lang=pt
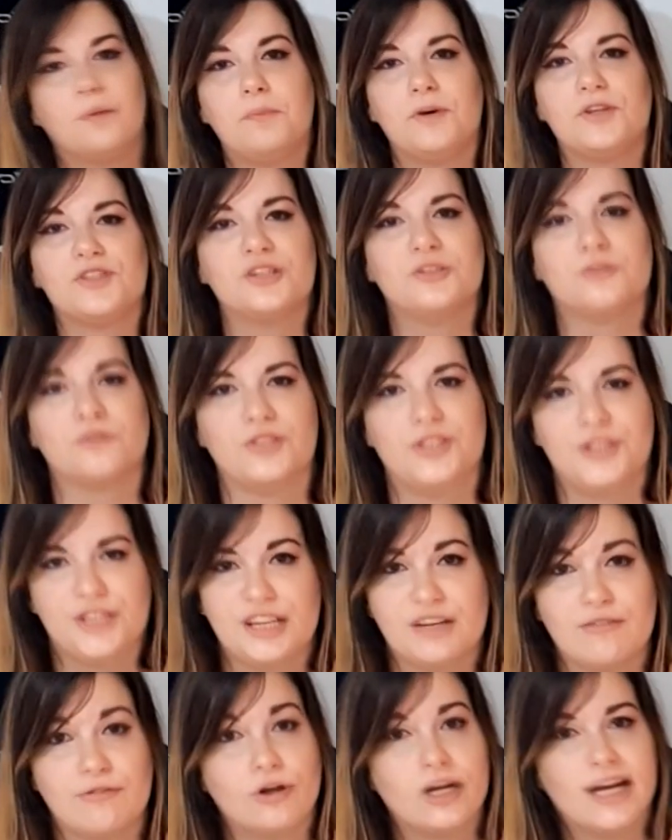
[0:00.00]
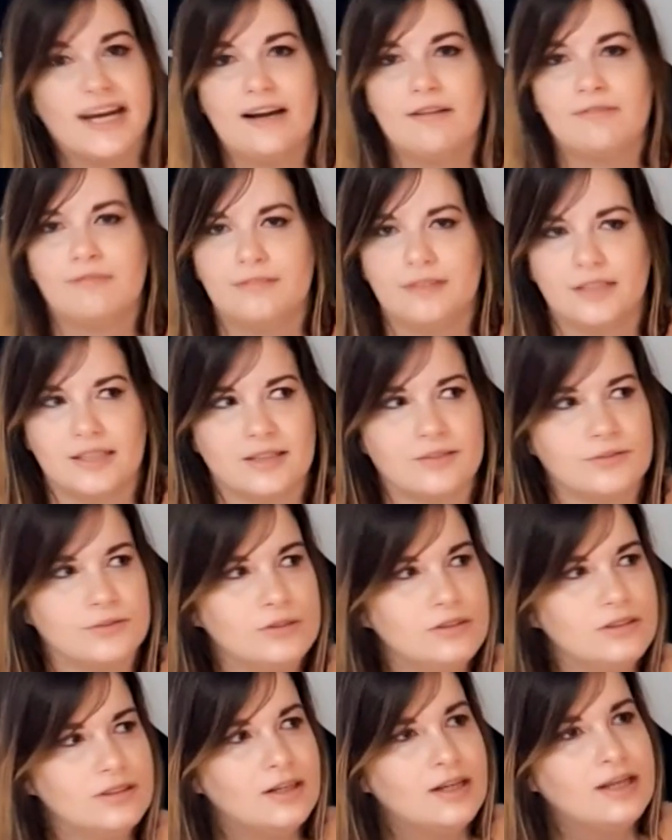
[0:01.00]
eu posso ir no dia, vou
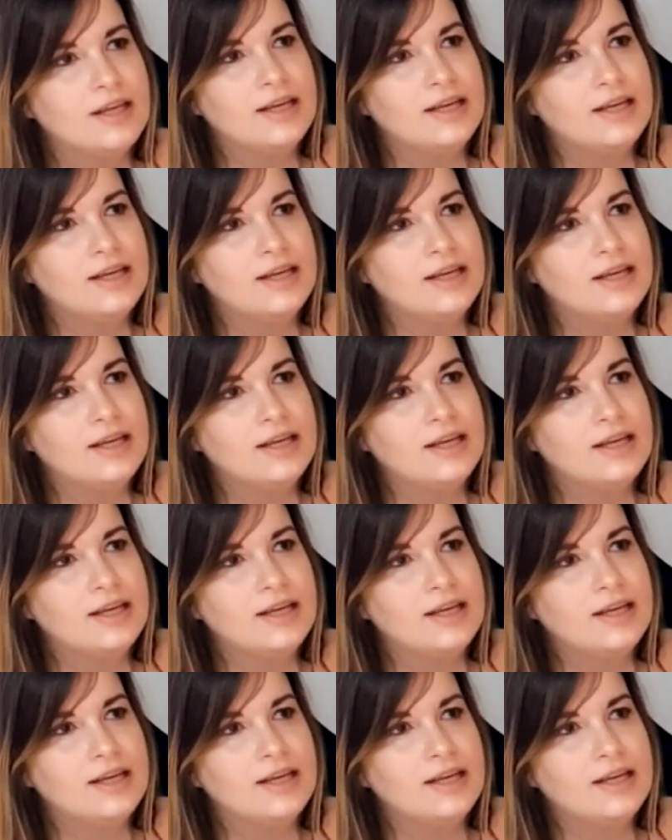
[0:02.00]
gravando